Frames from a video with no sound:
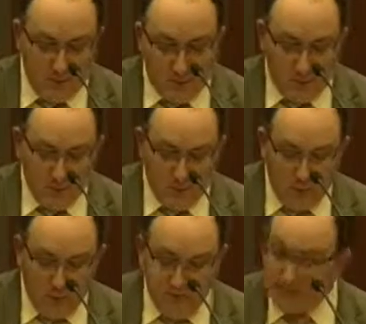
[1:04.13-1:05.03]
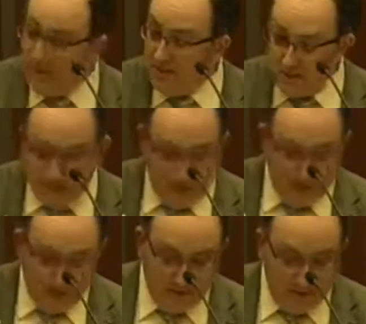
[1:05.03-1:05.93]
nous retrouvons ici des
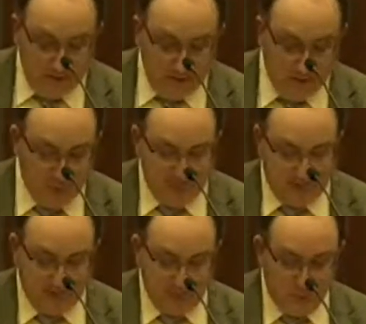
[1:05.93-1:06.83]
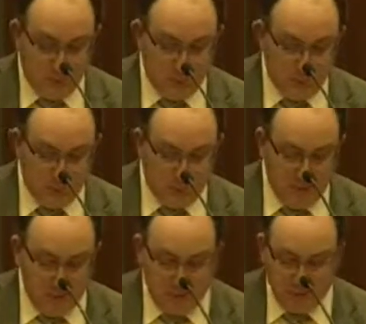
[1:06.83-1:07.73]
gens issus d'institutions
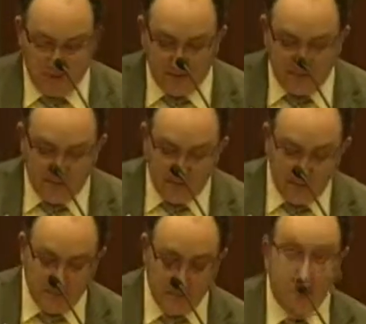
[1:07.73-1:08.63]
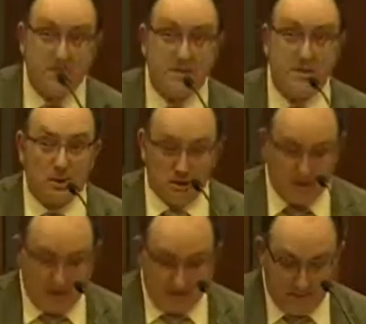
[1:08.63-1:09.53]
publiques et privées, des
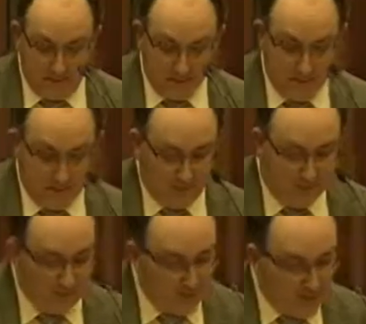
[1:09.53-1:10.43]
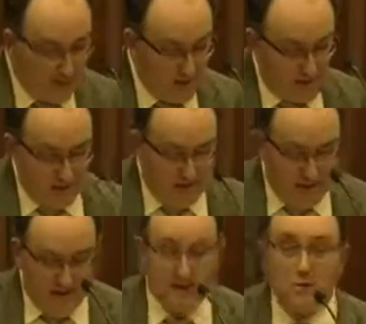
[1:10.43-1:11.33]
historiens, des professeurs,
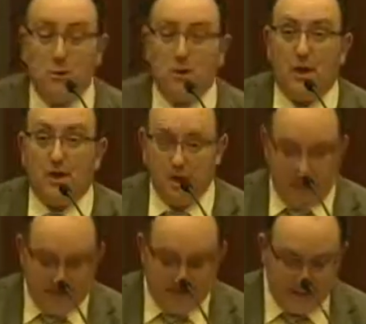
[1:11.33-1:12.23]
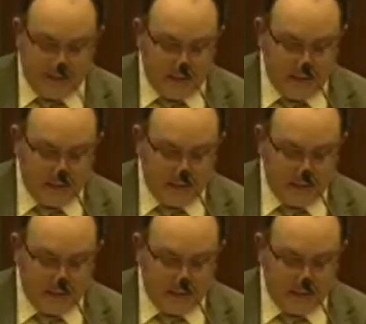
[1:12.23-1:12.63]
des auteurs, etc.